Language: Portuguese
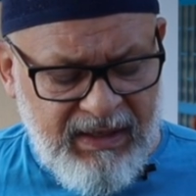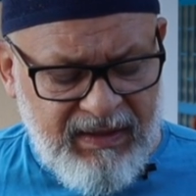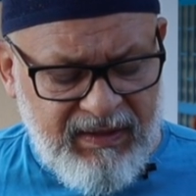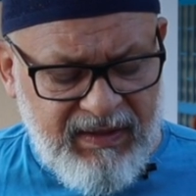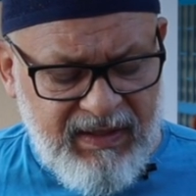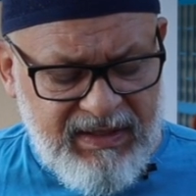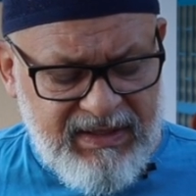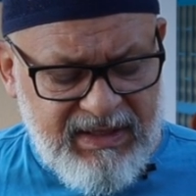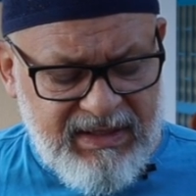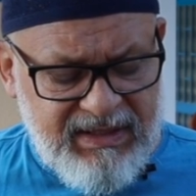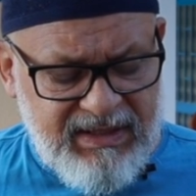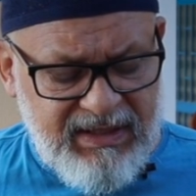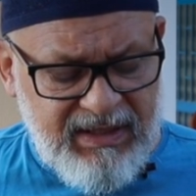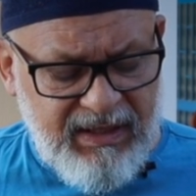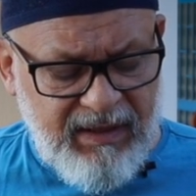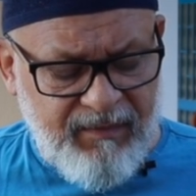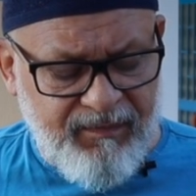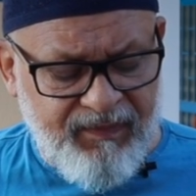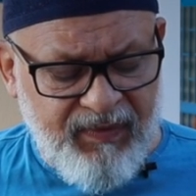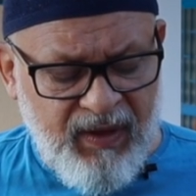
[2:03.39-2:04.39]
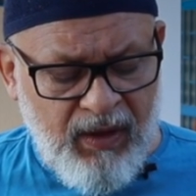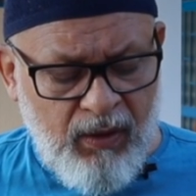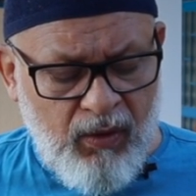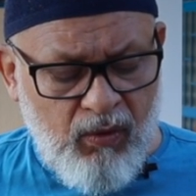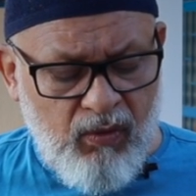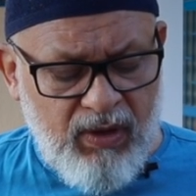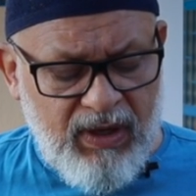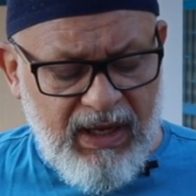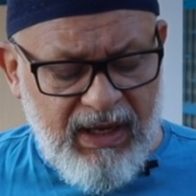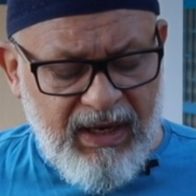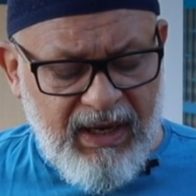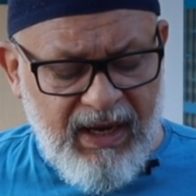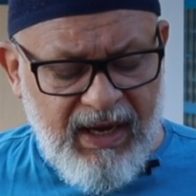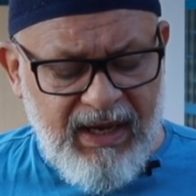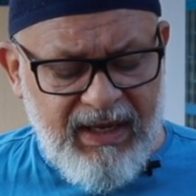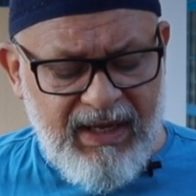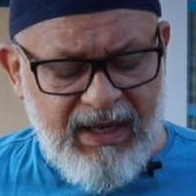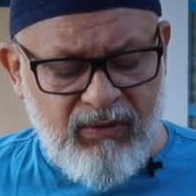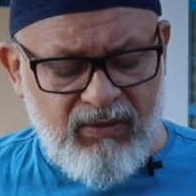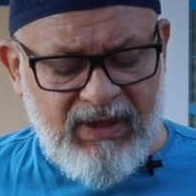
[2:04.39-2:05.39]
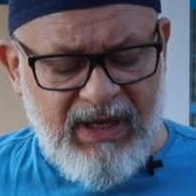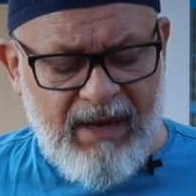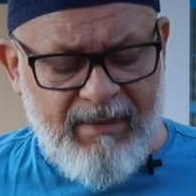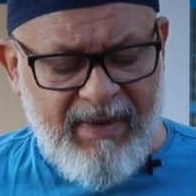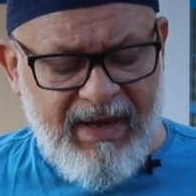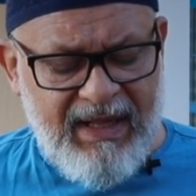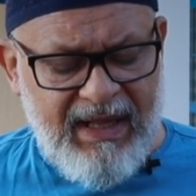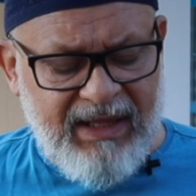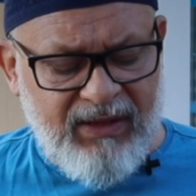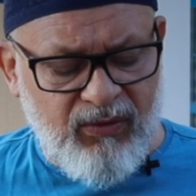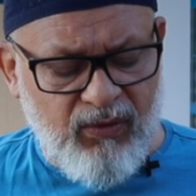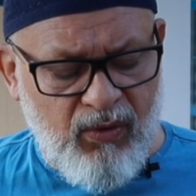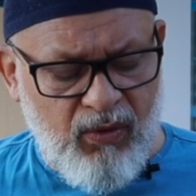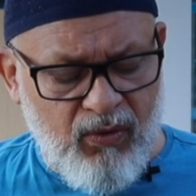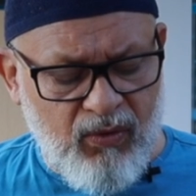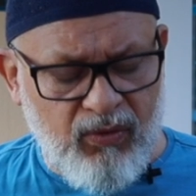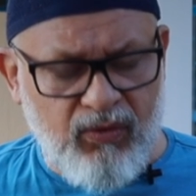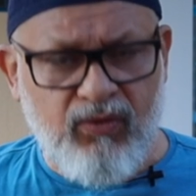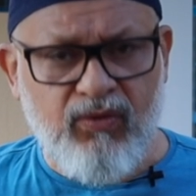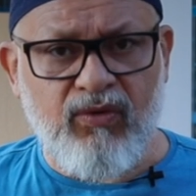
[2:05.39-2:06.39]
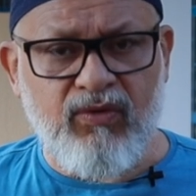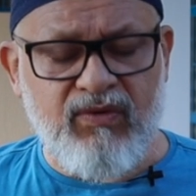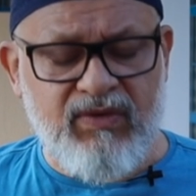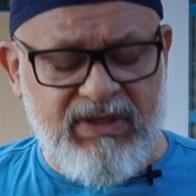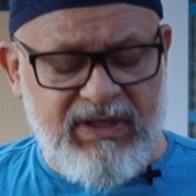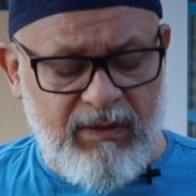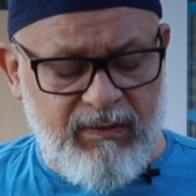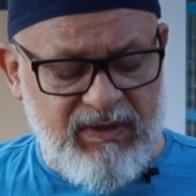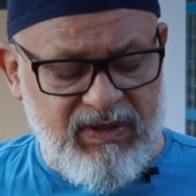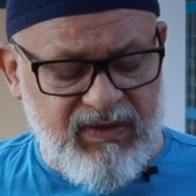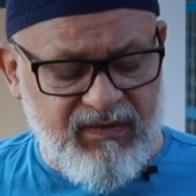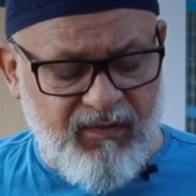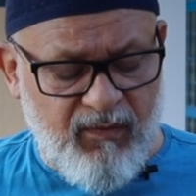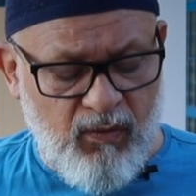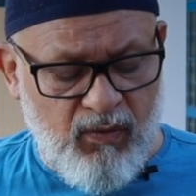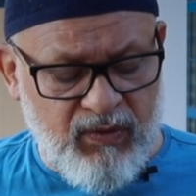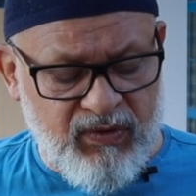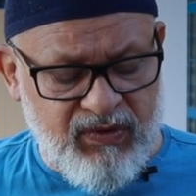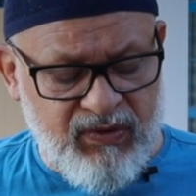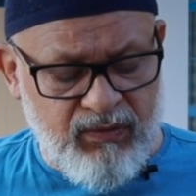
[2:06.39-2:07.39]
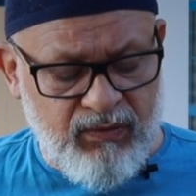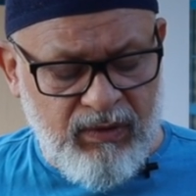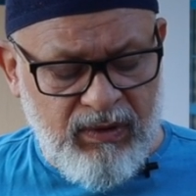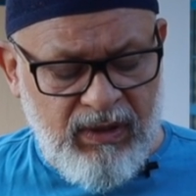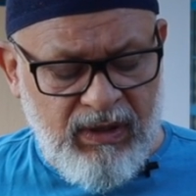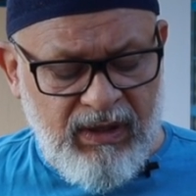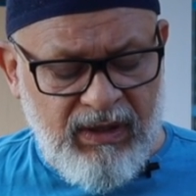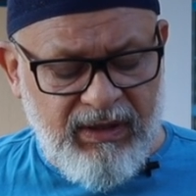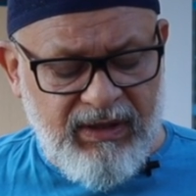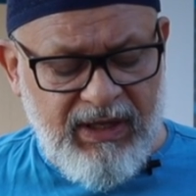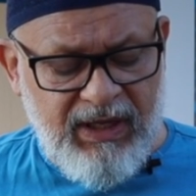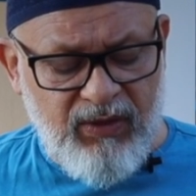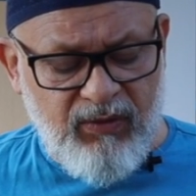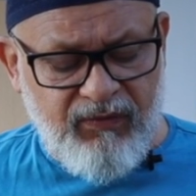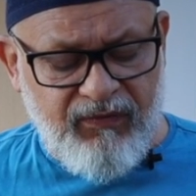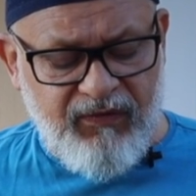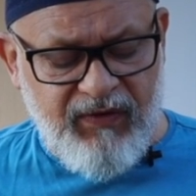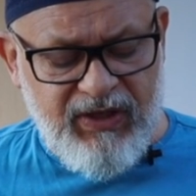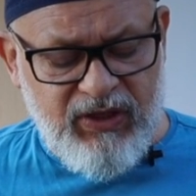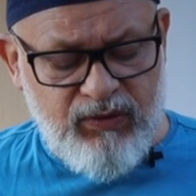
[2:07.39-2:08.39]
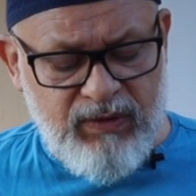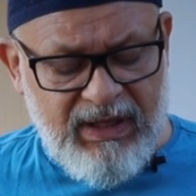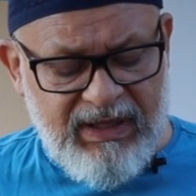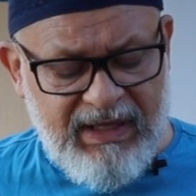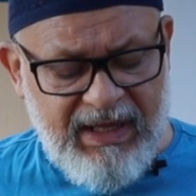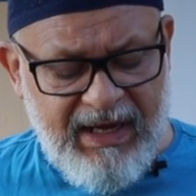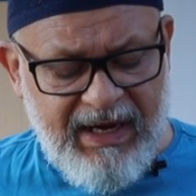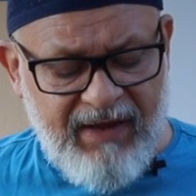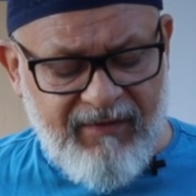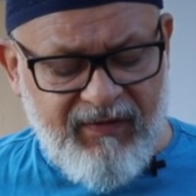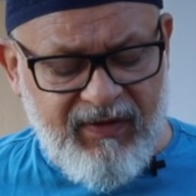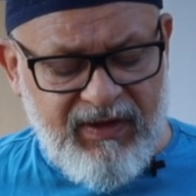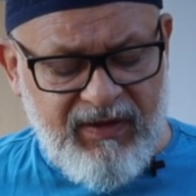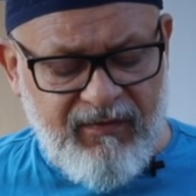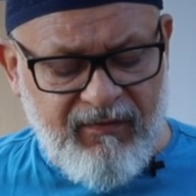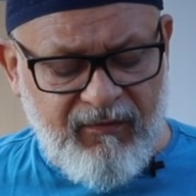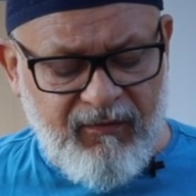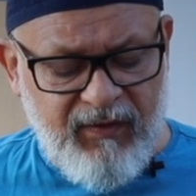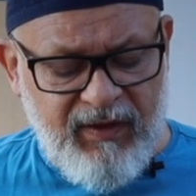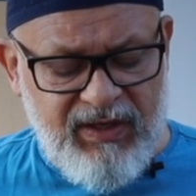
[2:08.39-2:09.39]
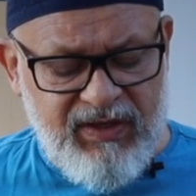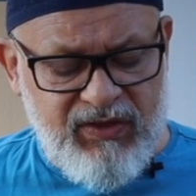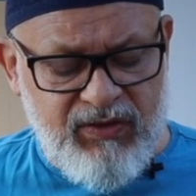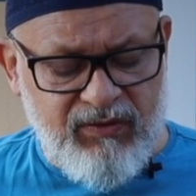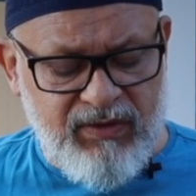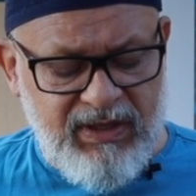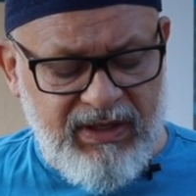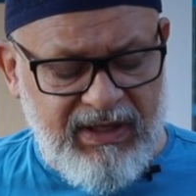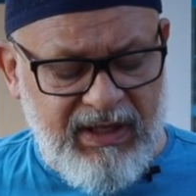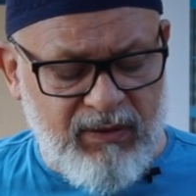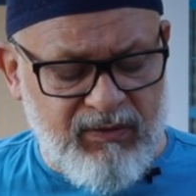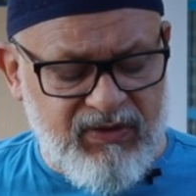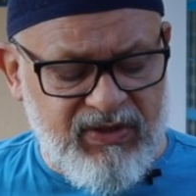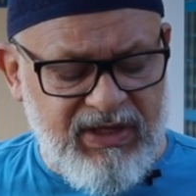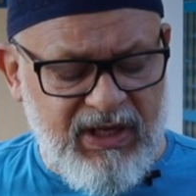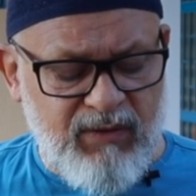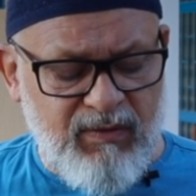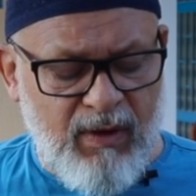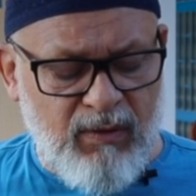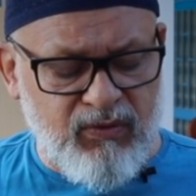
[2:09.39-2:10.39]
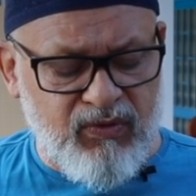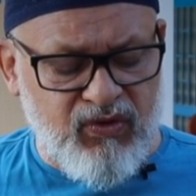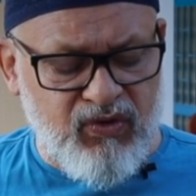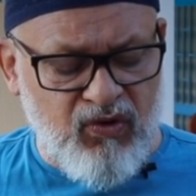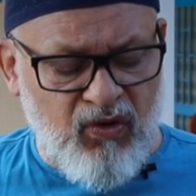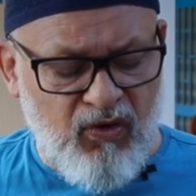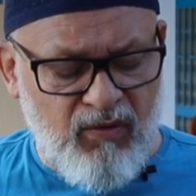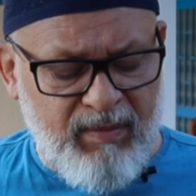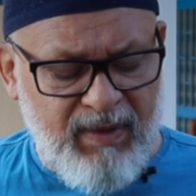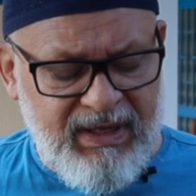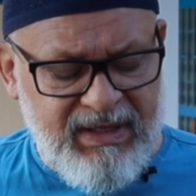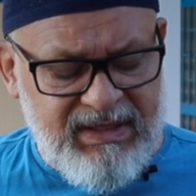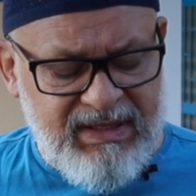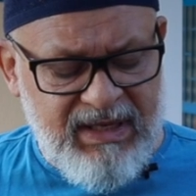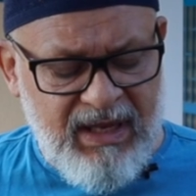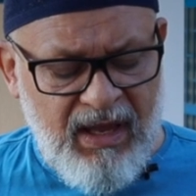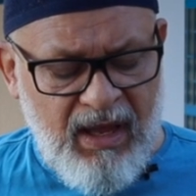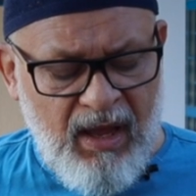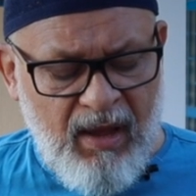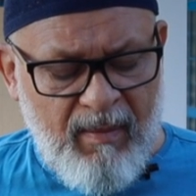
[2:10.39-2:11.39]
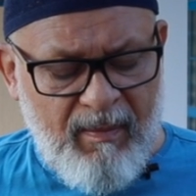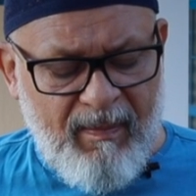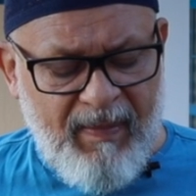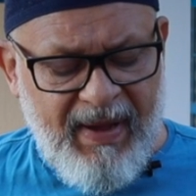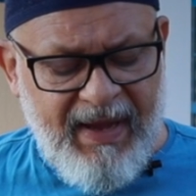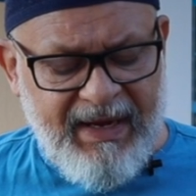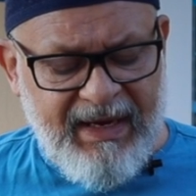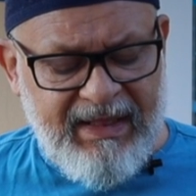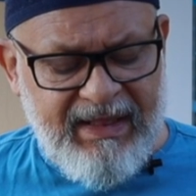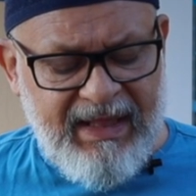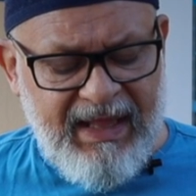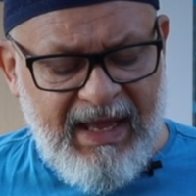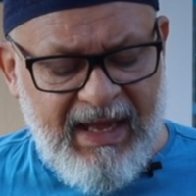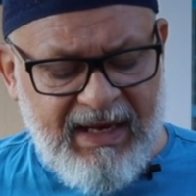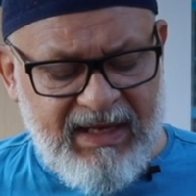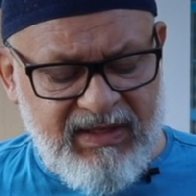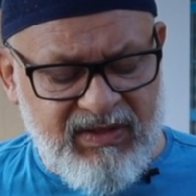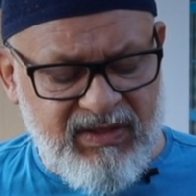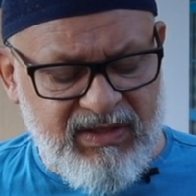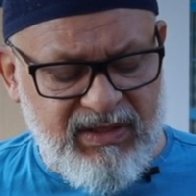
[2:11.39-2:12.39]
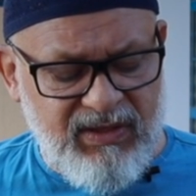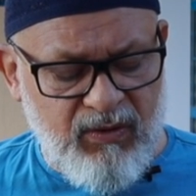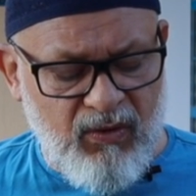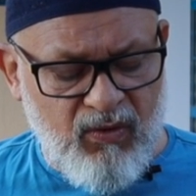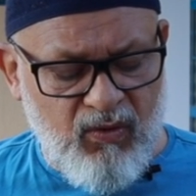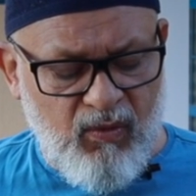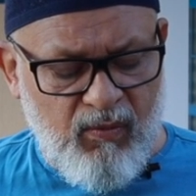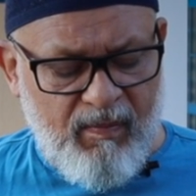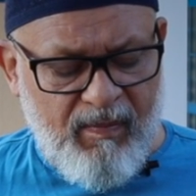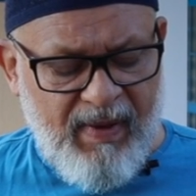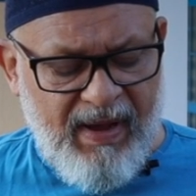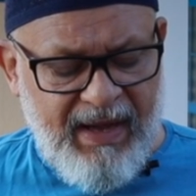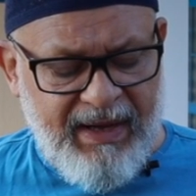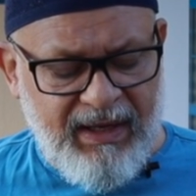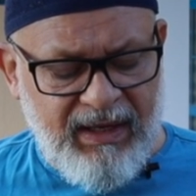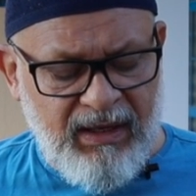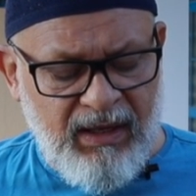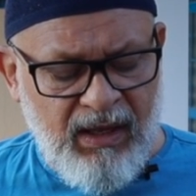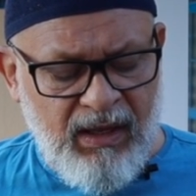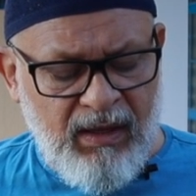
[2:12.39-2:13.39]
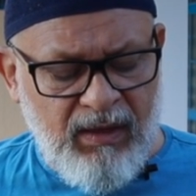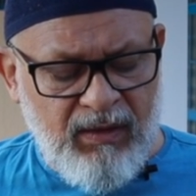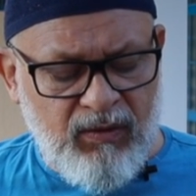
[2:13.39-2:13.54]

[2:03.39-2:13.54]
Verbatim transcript: Diz assim: o que ganha o trabalhador com todo o seu esforço? Tenho visto a tarefa difícil que Deus deu aos homens para nelas se ocuparem.